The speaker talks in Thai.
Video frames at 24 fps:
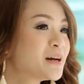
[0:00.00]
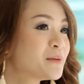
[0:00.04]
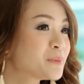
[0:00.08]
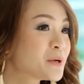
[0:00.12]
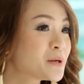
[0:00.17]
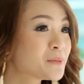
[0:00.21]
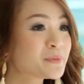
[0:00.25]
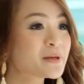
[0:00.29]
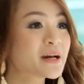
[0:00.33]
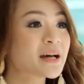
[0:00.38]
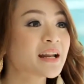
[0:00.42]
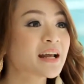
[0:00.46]

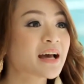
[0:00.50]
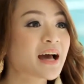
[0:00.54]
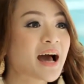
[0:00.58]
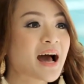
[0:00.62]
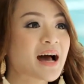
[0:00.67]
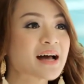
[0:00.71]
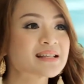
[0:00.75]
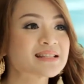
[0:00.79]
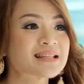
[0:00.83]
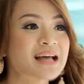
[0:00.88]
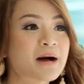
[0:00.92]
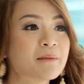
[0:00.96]
เพื่อนๆนะ
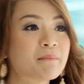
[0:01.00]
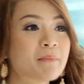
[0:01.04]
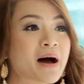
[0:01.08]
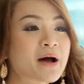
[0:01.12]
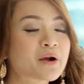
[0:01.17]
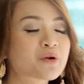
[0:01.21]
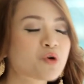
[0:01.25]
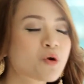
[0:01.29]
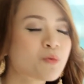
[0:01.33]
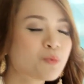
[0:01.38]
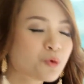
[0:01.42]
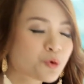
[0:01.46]
คะ สามารถ
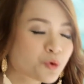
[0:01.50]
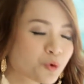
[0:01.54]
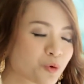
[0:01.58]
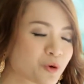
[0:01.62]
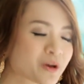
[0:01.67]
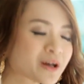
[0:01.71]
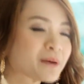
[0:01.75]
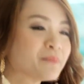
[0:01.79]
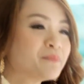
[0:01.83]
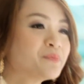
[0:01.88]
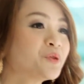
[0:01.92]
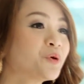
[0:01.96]
ร่วมพูดคุย
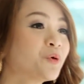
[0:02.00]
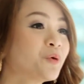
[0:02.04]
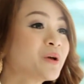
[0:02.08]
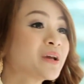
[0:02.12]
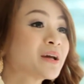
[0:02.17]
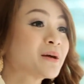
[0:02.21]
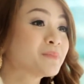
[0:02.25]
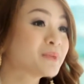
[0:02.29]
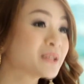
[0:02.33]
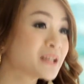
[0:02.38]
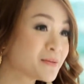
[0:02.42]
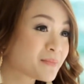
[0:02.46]
กับนุ้ย
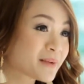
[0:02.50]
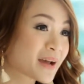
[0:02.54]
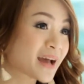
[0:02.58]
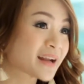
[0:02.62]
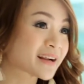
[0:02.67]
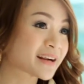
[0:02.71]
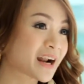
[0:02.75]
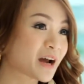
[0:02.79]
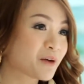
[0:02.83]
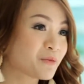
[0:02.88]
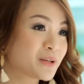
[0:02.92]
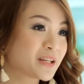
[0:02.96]
กับทีมงาน
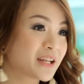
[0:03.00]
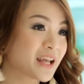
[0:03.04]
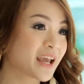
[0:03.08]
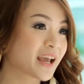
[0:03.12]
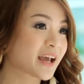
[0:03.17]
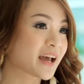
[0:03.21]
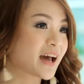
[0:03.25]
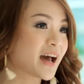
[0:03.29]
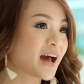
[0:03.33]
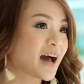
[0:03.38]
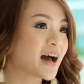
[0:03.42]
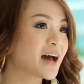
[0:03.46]
กราวิเทค
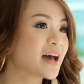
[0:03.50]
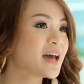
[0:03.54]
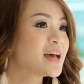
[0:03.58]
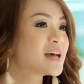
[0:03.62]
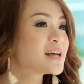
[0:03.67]
ค่ะ